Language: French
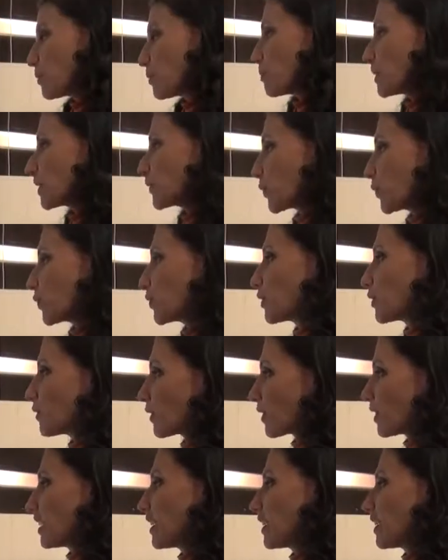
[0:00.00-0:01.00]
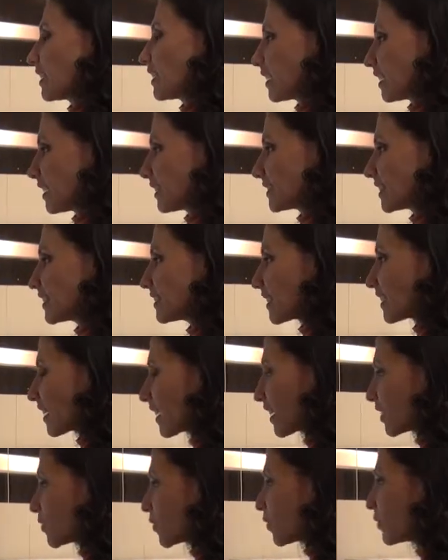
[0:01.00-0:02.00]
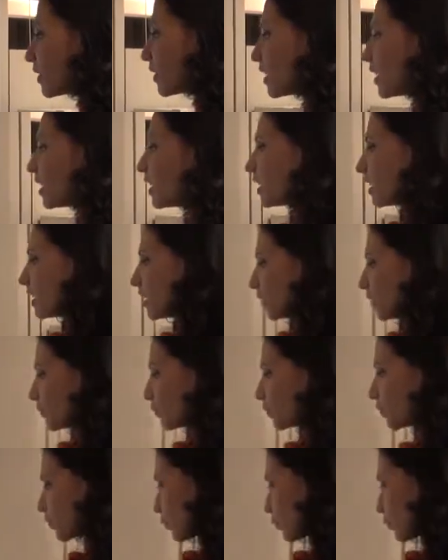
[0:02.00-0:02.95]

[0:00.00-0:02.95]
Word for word: pour mettre en œuvre ces ingrédients. Donc